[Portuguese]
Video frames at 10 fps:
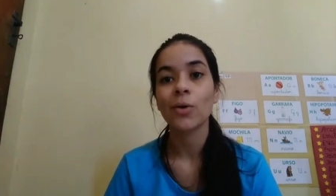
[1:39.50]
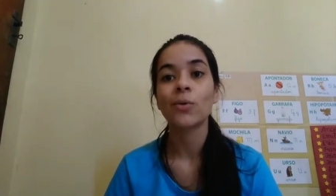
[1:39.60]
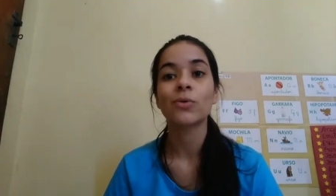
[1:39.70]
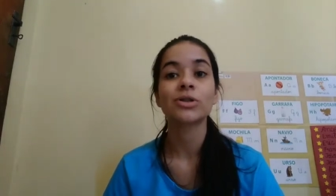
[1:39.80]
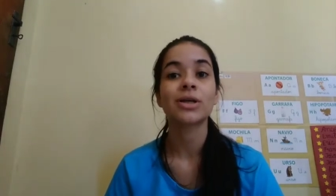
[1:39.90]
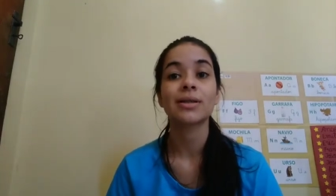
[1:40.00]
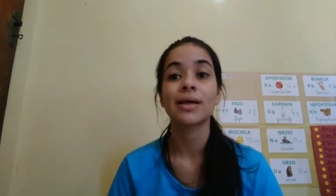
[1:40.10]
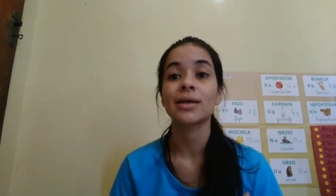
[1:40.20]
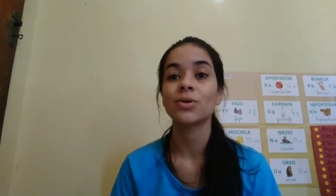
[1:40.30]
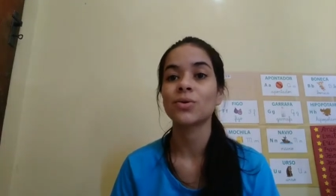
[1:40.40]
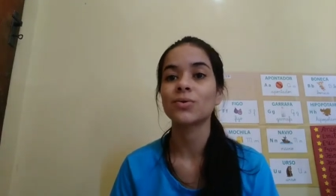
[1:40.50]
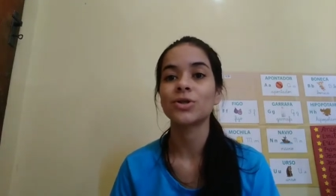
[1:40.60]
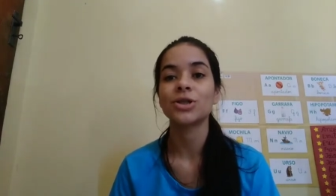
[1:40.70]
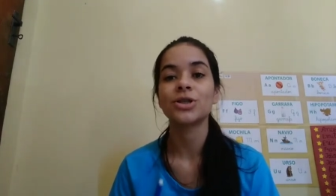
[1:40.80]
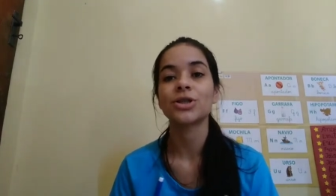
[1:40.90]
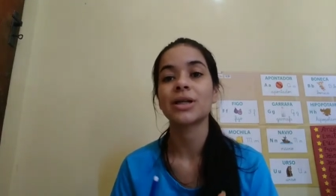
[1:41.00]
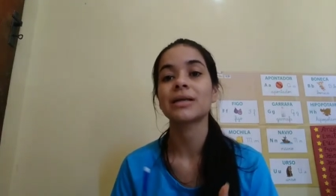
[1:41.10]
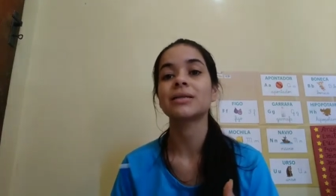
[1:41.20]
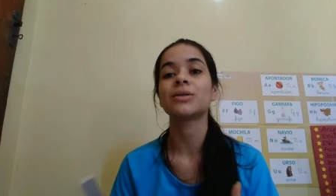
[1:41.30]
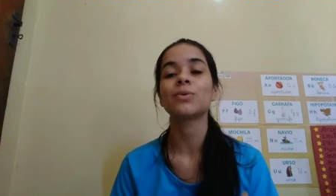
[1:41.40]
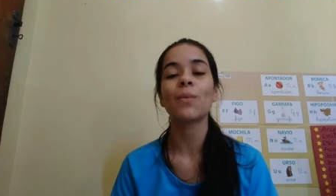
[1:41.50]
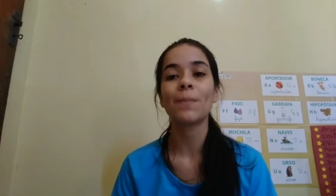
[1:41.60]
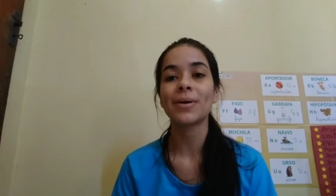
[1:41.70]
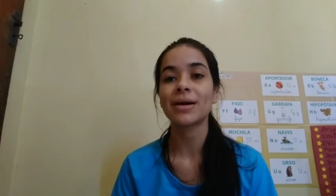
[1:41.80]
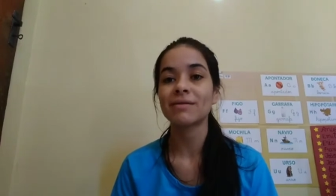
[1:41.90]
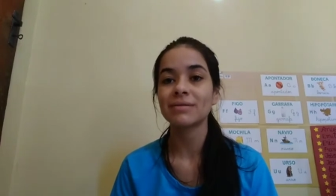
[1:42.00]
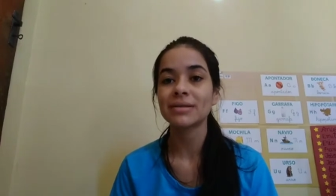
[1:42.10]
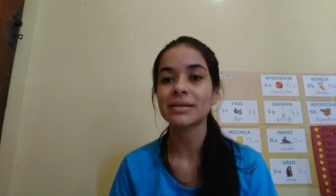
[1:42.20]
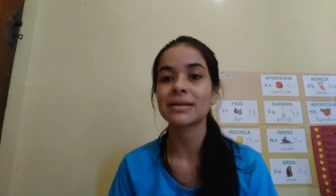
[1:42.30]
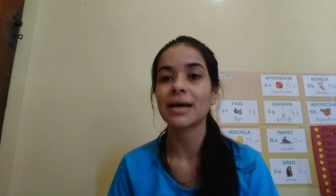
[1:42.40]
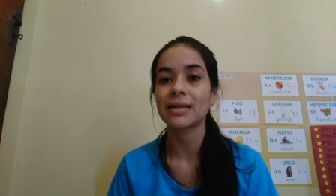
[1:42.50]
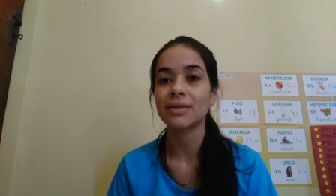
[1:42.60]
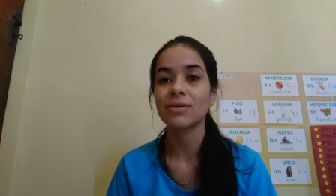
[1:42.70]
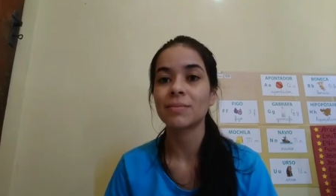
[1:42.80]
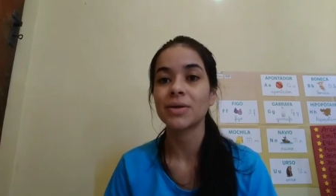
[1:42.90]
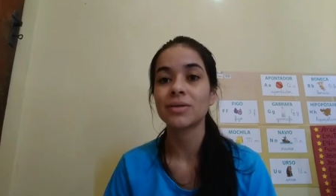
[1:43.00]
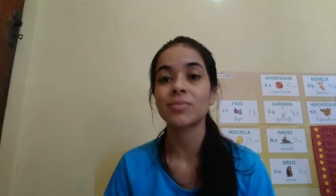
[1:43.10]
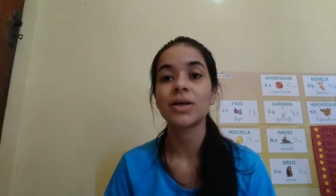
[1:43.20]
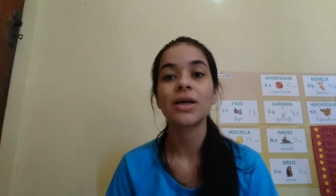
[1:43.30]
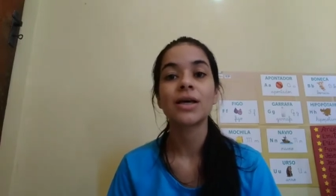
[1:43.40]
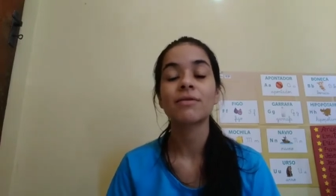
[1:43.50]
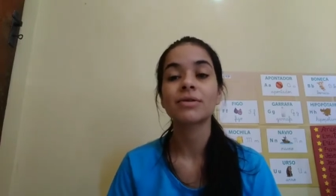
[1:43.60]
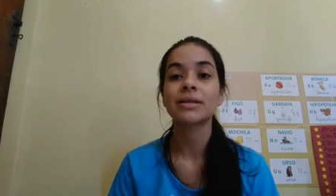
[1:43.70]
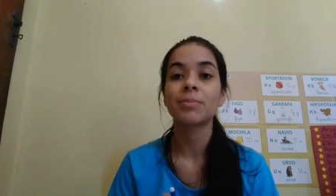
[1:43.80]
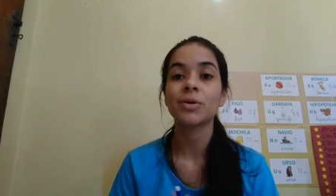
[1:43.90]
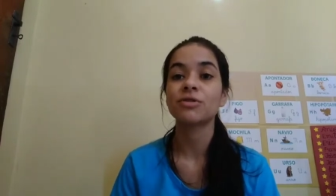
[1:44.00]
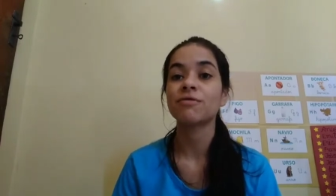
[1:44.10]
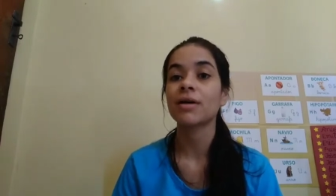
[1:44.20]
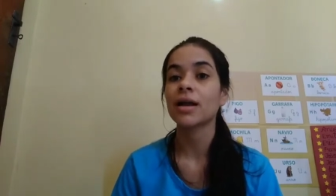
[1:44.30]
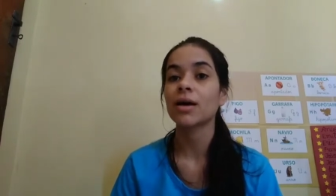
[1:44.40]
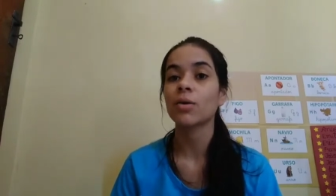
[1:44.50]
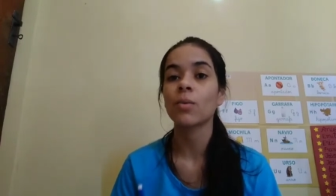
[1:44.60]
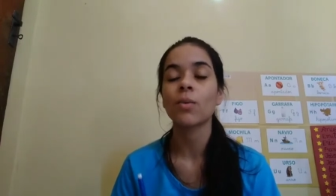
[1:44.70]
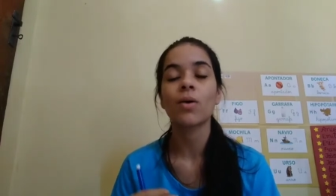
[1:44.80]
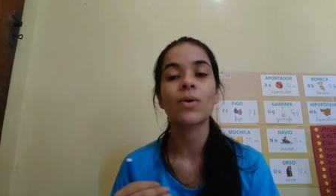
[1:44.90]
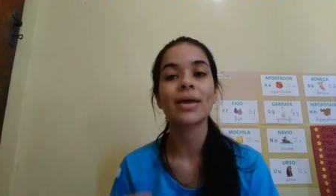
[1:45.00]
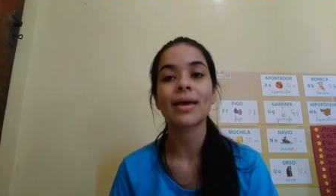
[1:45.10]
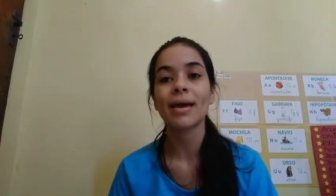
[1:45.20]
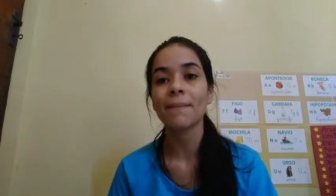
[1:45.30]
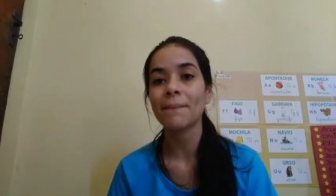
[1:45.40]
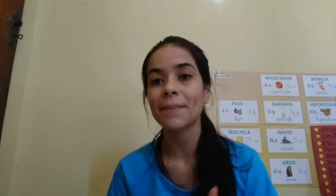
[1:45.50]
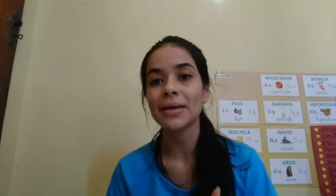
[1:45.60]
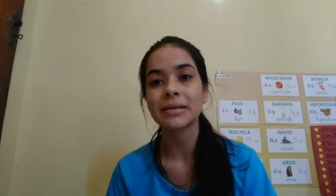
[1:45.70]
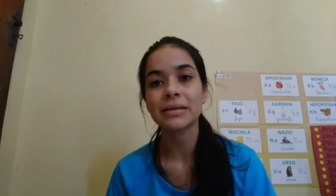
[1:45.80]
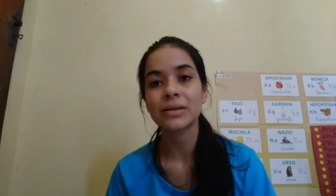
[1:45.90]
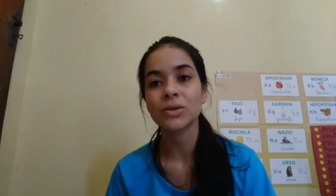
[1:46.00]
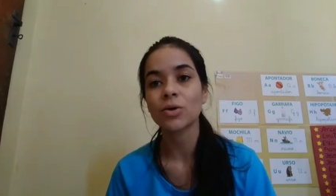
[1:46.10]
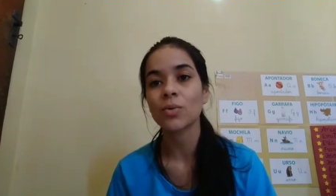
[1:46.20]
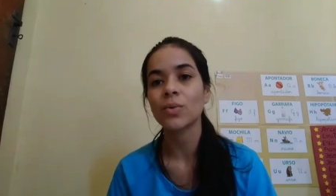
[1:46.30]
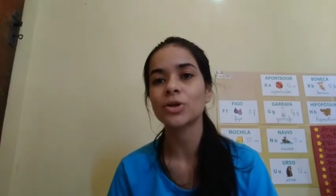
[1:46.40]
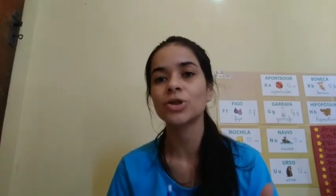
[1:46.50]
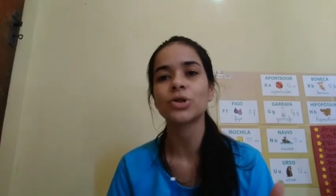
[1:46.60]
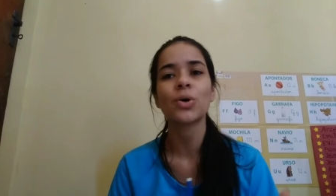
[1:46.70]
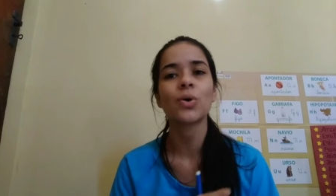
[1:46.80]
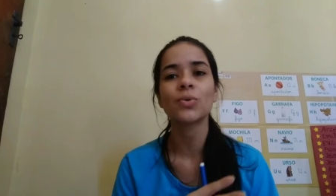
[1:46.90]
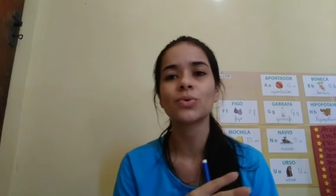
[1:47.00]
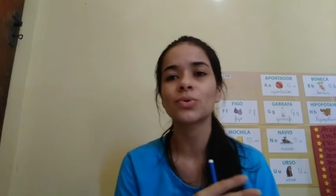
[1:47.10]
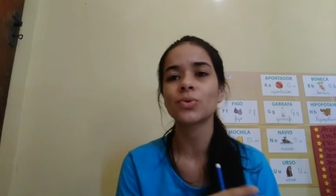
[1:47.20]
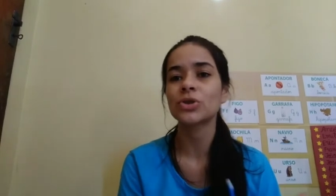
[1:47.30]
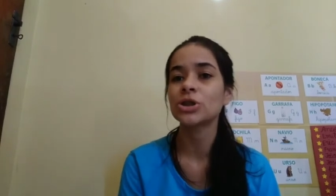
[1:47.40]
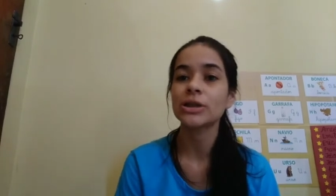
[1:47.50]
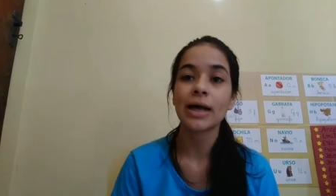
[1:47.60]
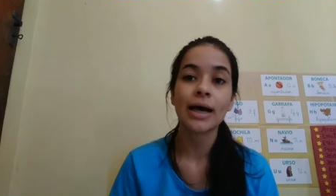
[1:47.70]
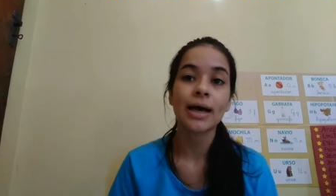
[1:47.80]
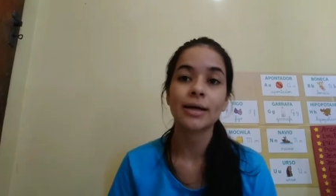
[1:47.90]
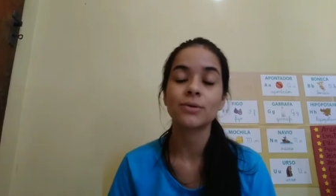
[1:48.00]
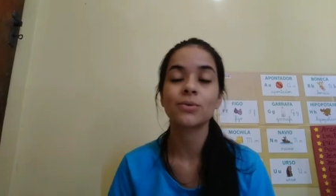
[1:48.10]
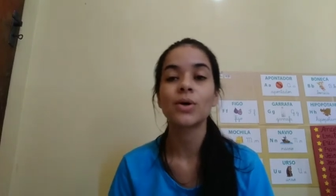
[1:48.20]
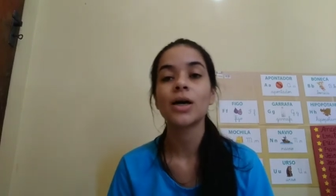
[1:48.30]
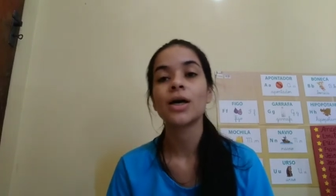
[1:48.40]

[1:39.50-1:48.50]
Hoje a tecnologia está super avançada, não é mesmo? E você pode falar com qualquer pessoa de outro estado,